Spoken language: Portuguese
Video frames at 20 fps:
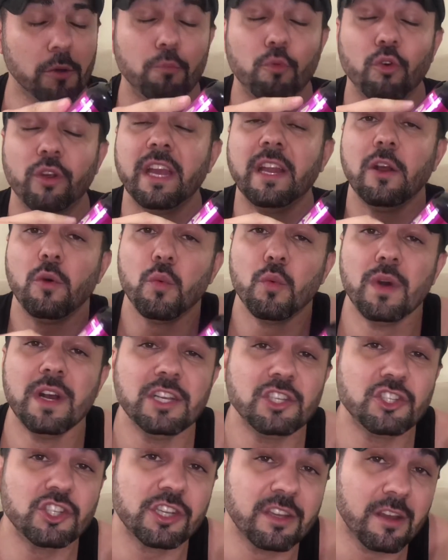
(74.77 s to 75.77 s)
porque ele é um
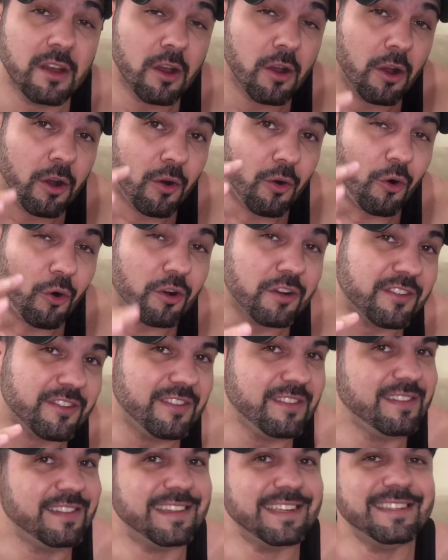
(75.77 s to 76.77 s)

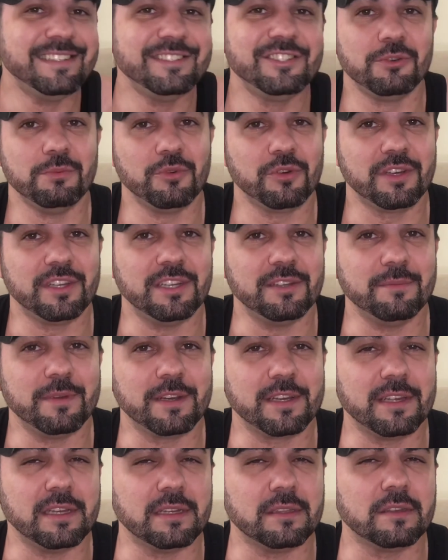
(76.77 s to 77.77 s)
antioxidante, meu querido,
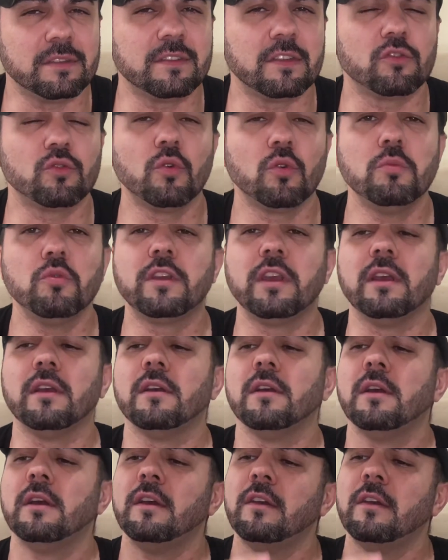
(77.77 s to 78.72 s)
minha querida Você toma o quê?